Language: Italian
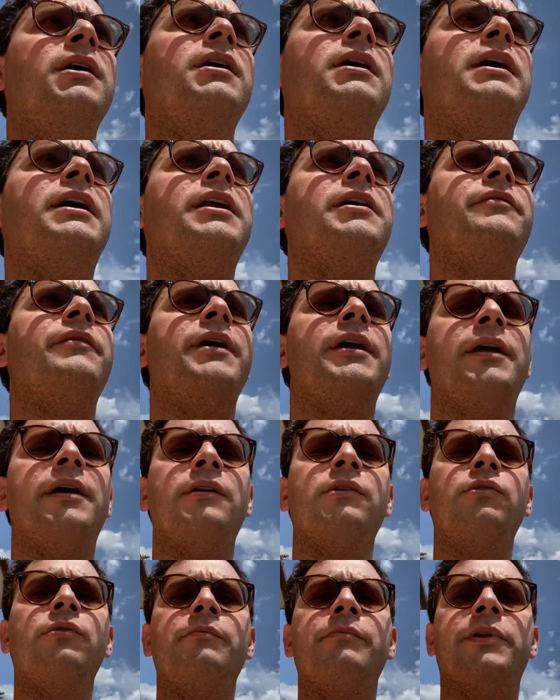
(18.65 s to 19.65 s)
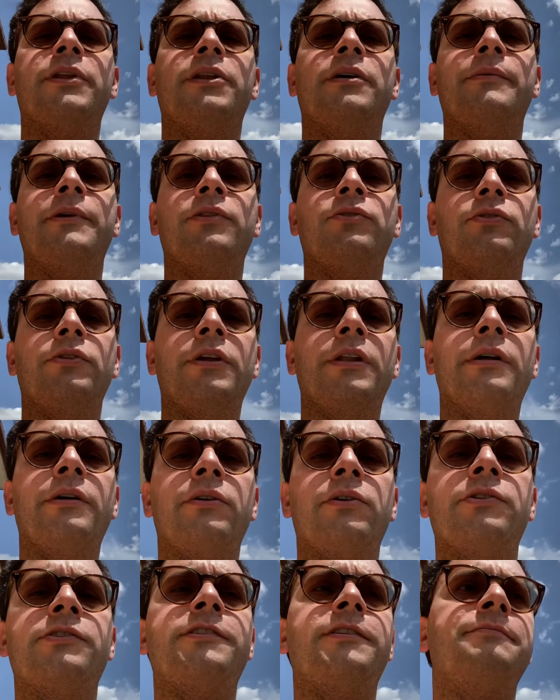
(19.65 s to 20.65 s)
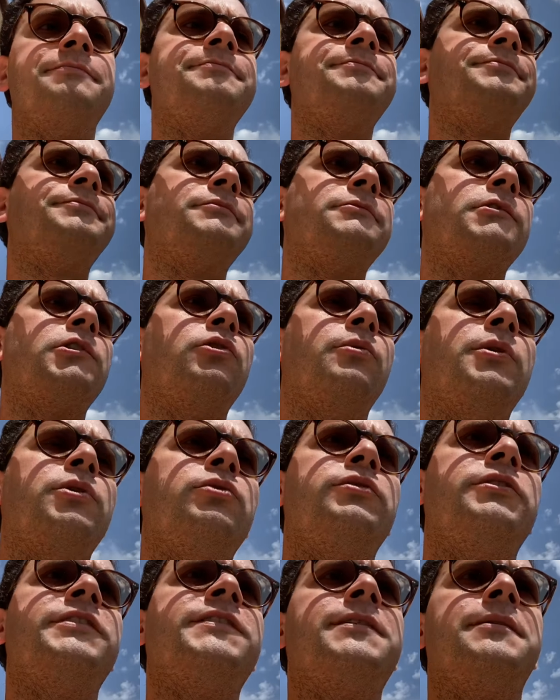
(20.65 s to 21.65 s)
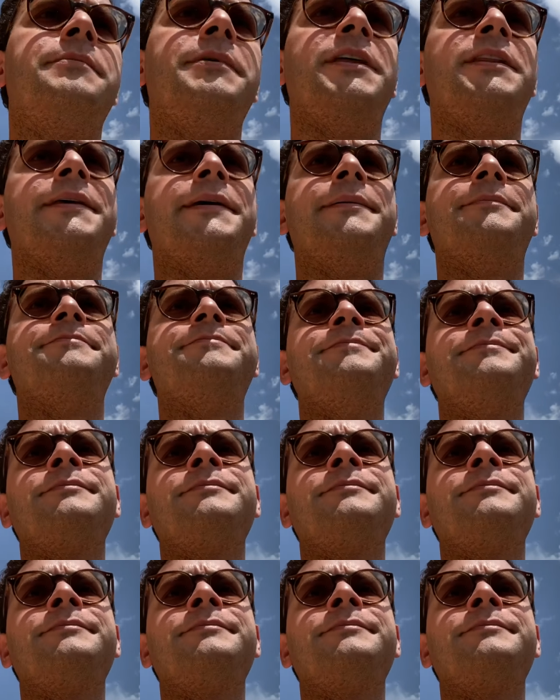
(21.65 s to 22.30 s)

arrivare al completamento della rosa come tutti sapete